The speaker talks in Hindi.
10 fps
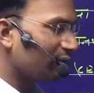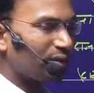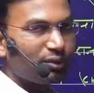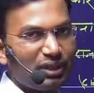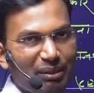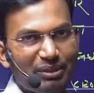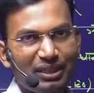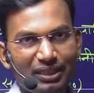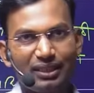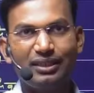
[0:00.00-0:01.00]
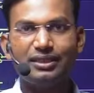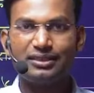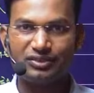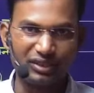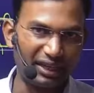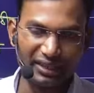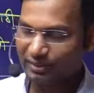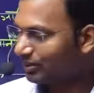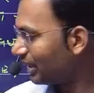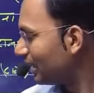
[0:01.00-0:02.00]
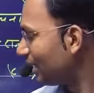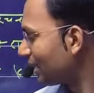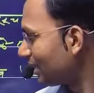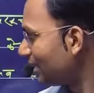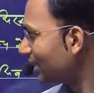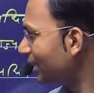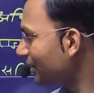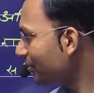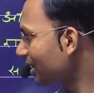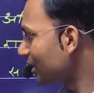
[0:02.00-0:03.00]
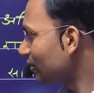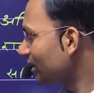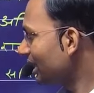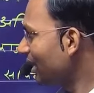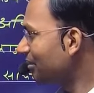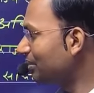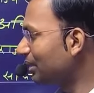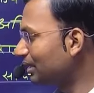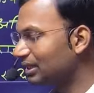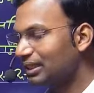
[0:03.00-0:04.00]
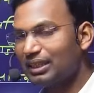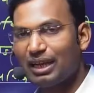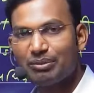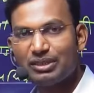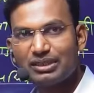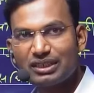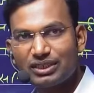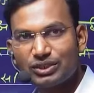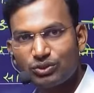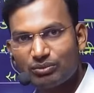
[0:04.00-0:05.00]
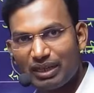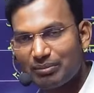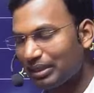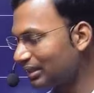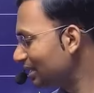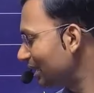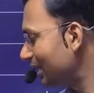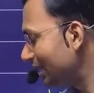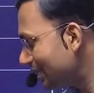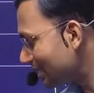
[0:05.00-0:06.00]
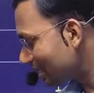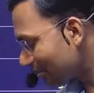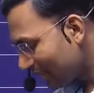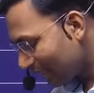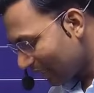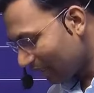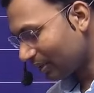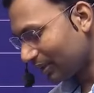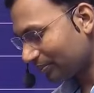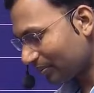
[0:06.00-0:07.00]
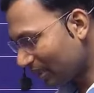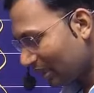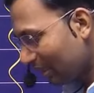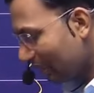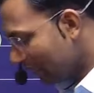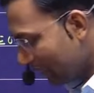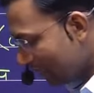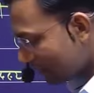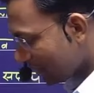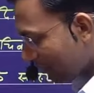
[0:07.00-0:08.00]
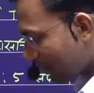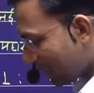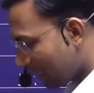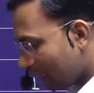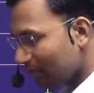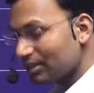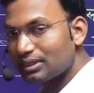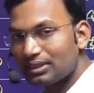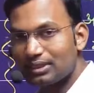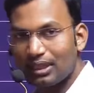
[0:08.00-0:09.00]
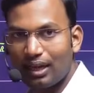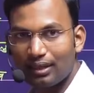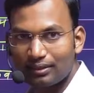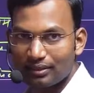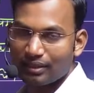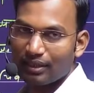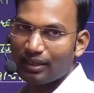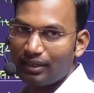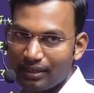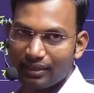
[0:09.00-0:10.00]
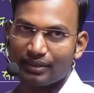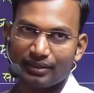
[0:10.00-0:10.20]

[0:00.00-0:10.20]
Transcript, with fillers: उनको यहाँ पे रखा जाएगा जो है क्लियर है तो ये हमने बात की यहाँ पर सदस्यों के बारे में बात की इन सब के अलावा इन सब के अलावा सात अन्य